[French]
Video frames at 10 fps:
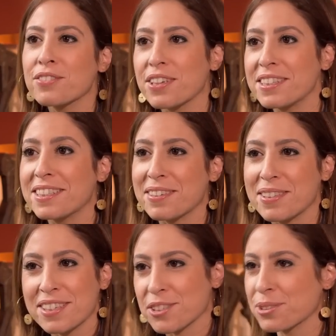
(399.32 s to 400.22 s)
Vous avez dit
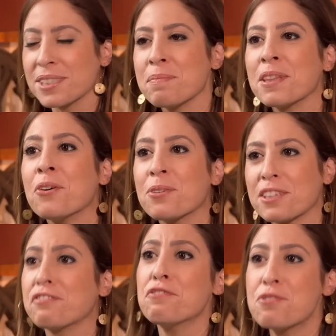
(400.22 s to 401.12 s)
t'es gentil, mais non,
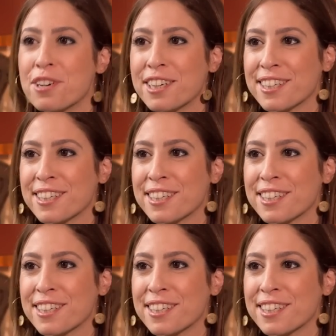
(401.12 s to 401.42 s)
t'es fou.